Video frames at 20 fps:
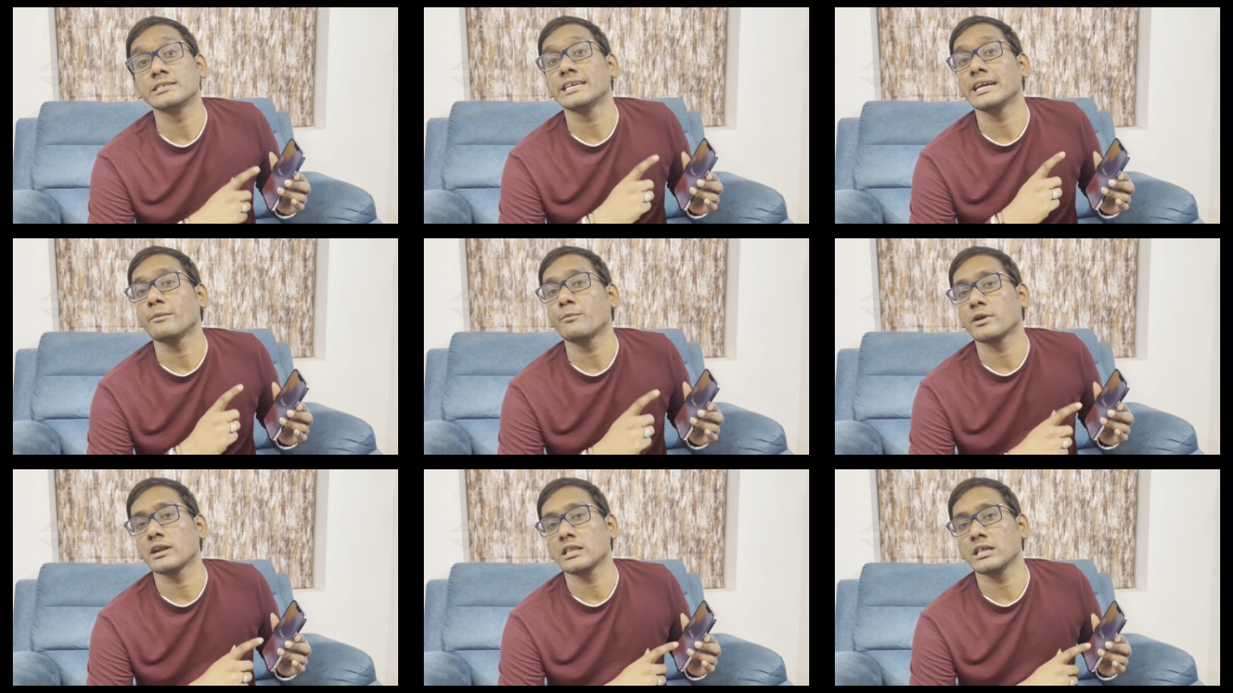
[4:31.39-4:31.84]

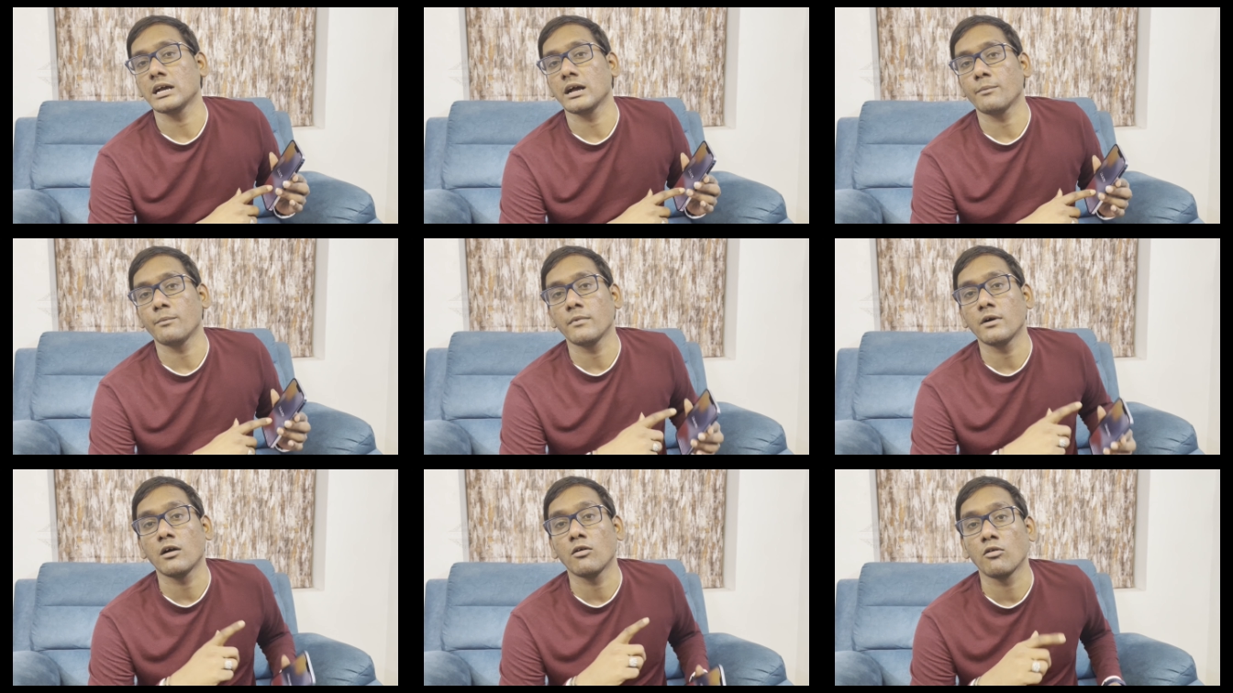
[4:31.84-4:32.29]
செக்
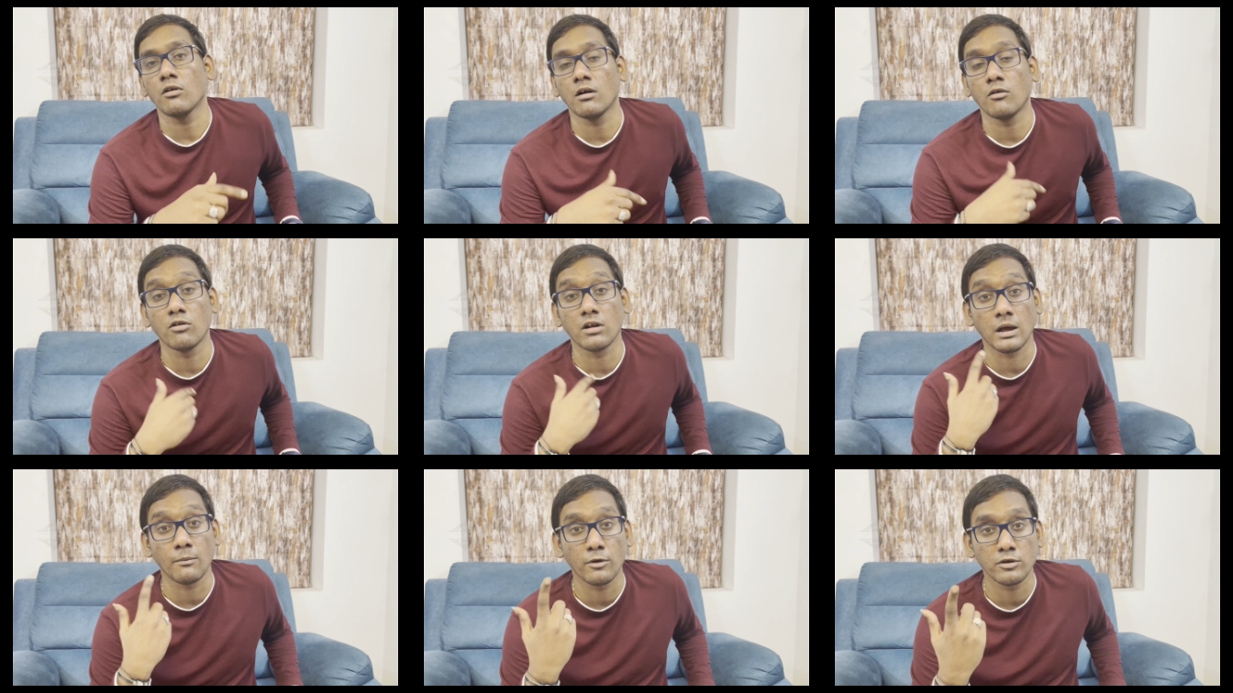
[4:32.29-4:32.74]
பண்ணதுக்கப்புறமா அவங்க
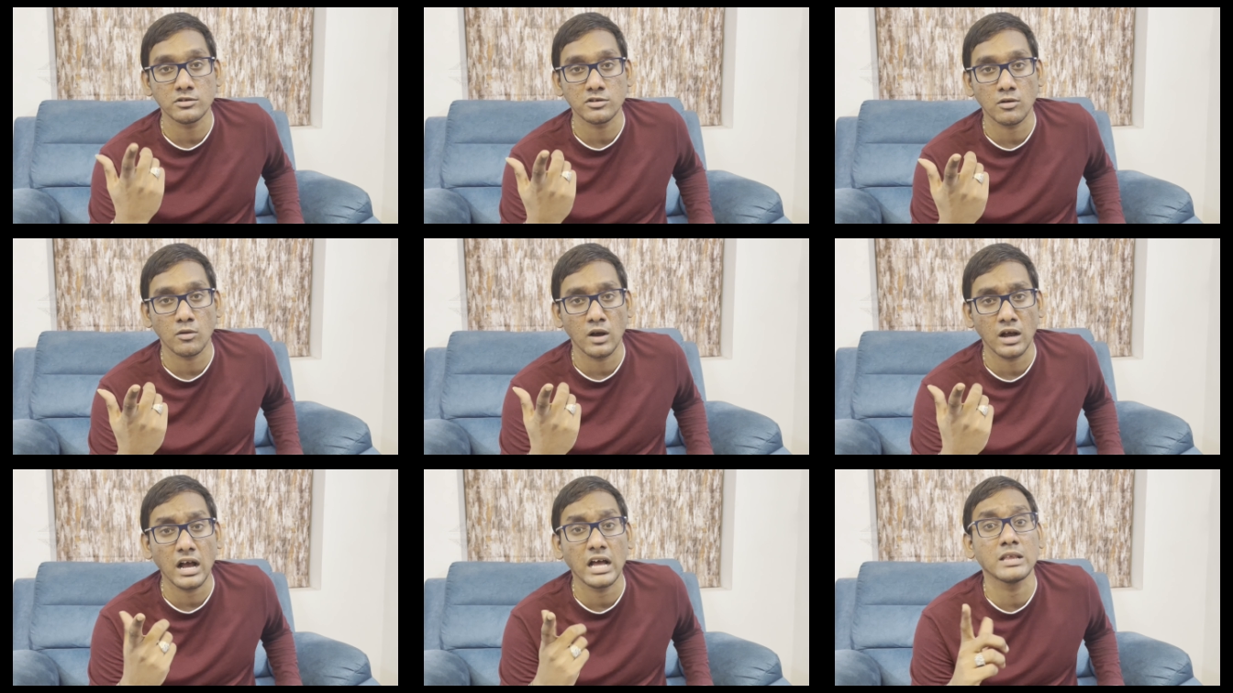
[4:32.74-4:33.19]
ஒரு அமௌண்ட்
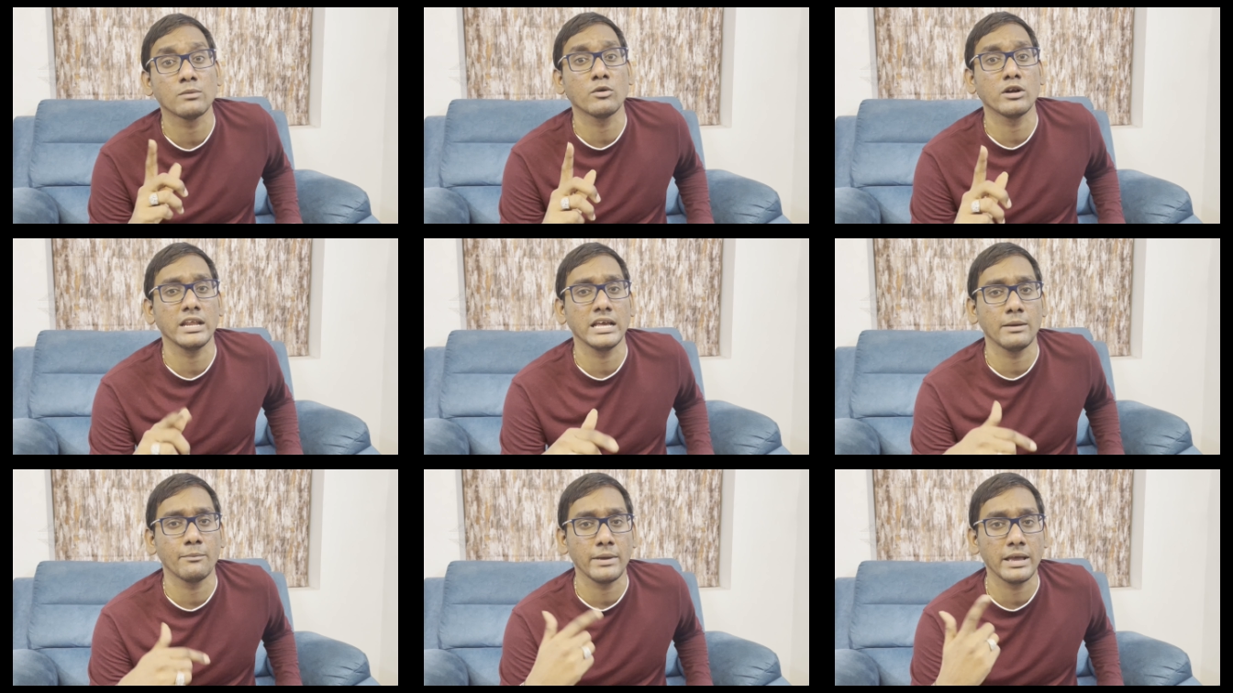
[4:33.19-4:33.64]
சொல்லுவாங்க அந்த
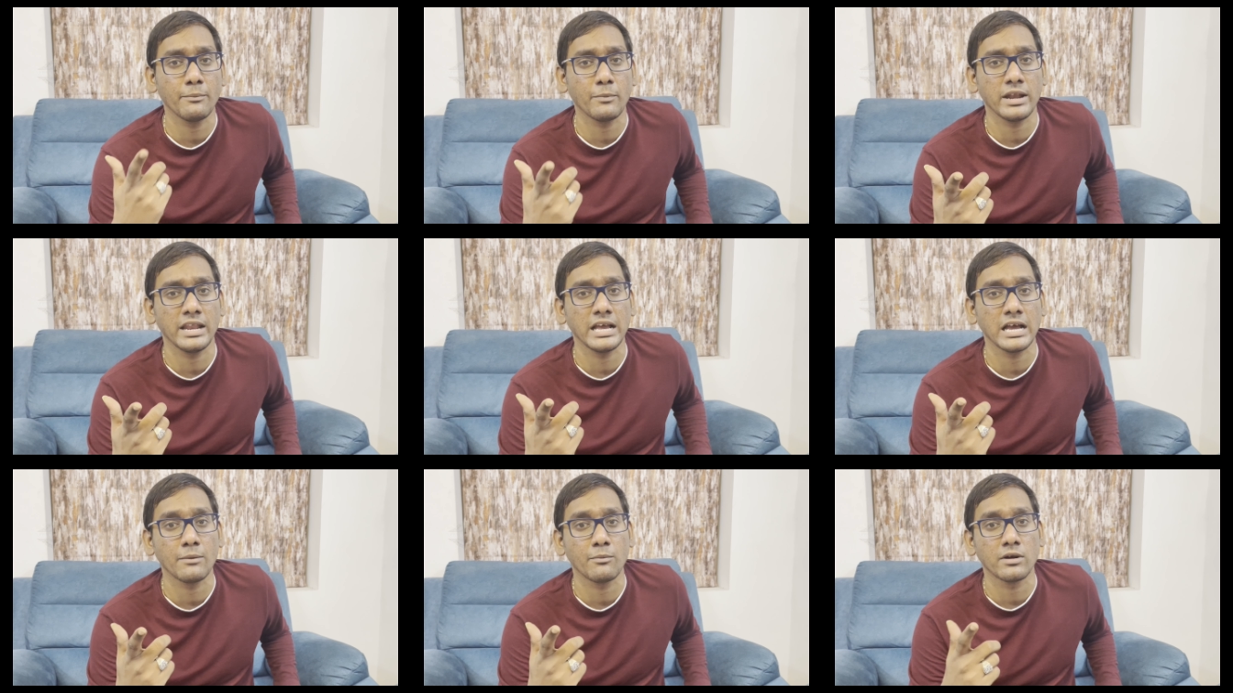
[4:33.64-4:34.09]
அமௌண்ட் நீங்கள் பே
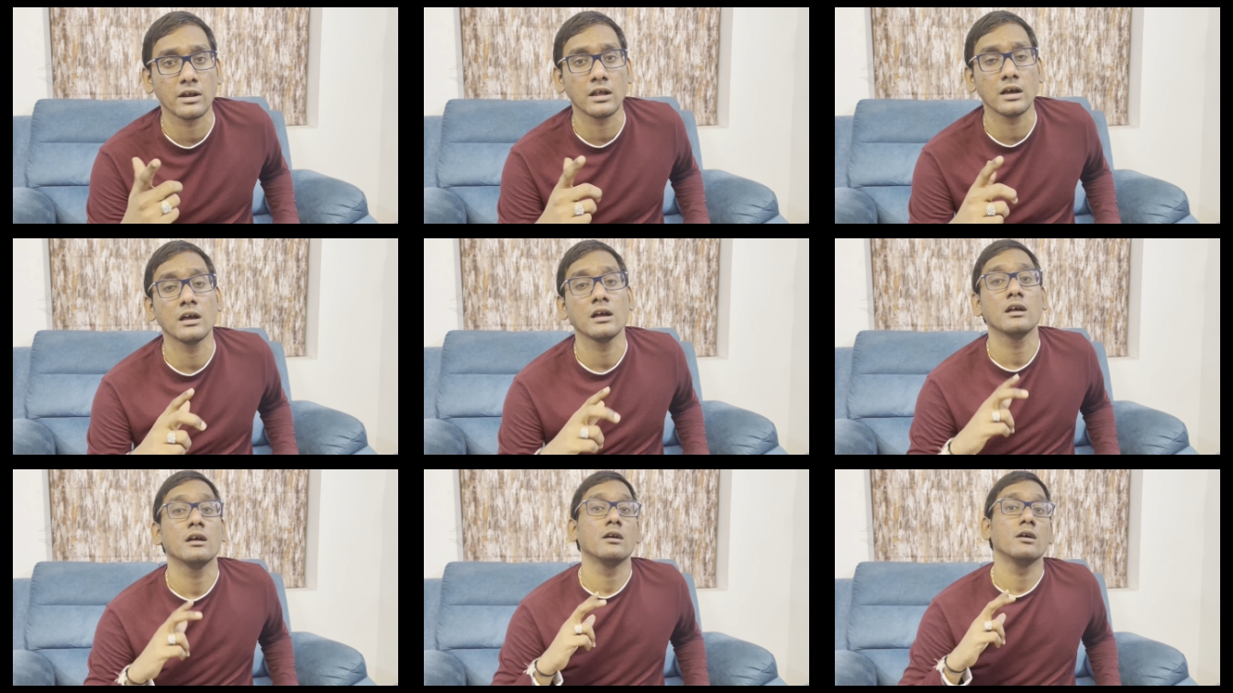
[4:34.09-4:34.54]
பண்ணிங்க அப்படின்னா